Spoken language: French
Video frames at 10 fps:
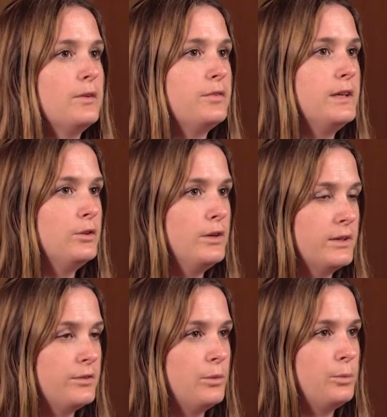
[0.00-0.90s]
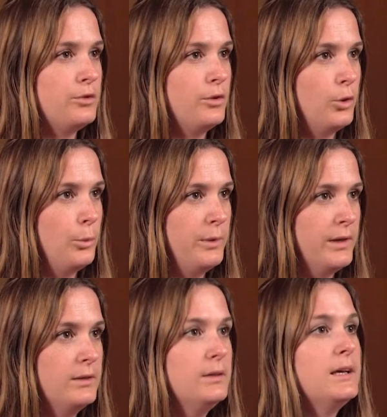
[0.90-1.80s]
un fil de lin 100%
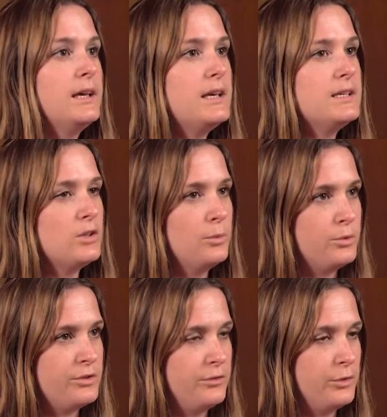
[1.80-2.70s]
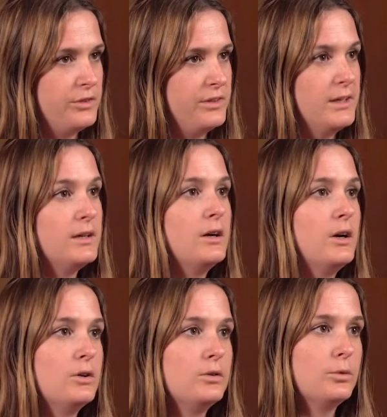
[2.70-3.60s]
européen et 100% français.
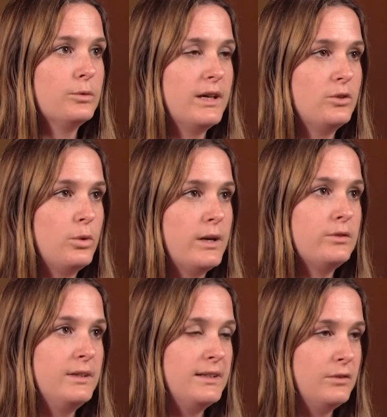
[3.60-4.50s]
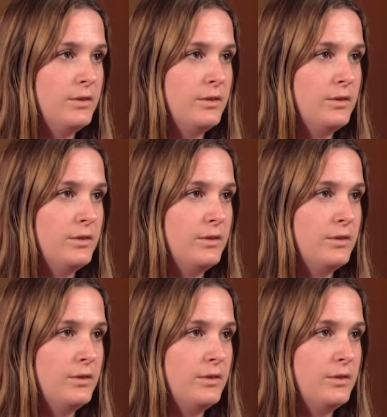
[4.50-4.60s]
On a trois unités de